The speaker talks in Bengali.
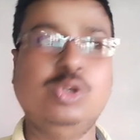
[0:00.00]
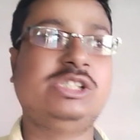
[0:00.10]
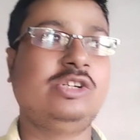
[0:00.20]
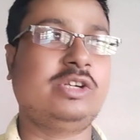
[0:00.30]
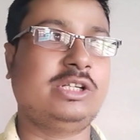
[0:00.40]

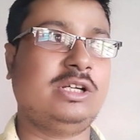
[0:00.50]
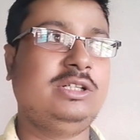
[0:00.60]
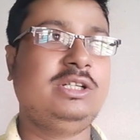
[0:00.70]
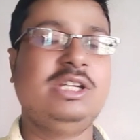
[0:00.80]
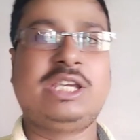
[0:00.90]
ভুল ছিল কিনা
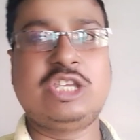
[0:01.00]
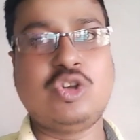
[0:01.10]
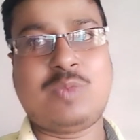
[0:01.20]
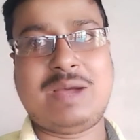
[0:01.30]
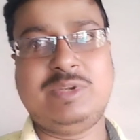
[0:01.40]

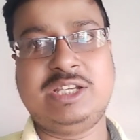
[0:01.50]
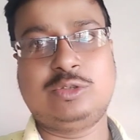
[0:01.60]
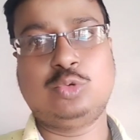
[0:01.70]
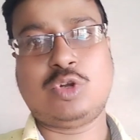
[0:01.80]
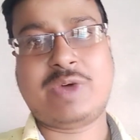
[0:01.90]
কিছু
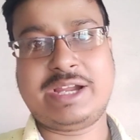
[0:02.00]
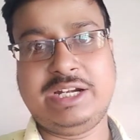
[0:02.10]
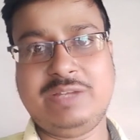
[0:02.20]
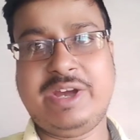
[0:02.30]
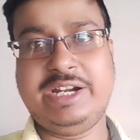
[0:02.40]
পাবলিক দুটো
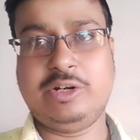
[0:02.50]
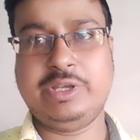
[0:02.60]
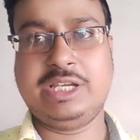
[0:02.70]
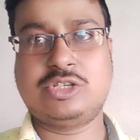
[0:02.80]
ভাগে ডিভাইডেড